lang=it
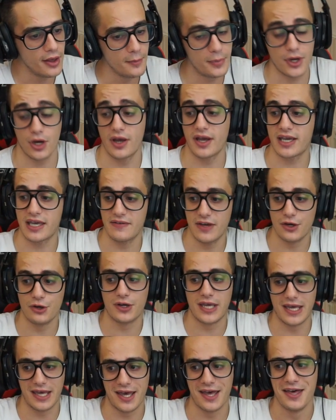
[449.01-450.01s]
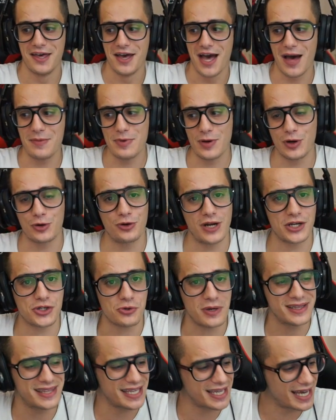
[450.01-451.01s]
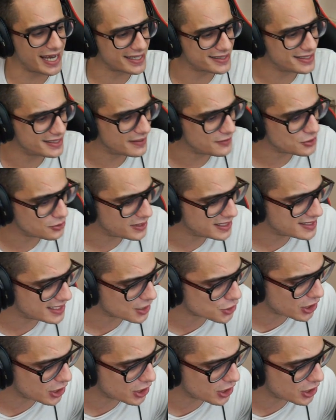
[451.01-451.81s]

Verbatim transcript: Però è anche vero che abbiamo ancora quante carte da visualizzare?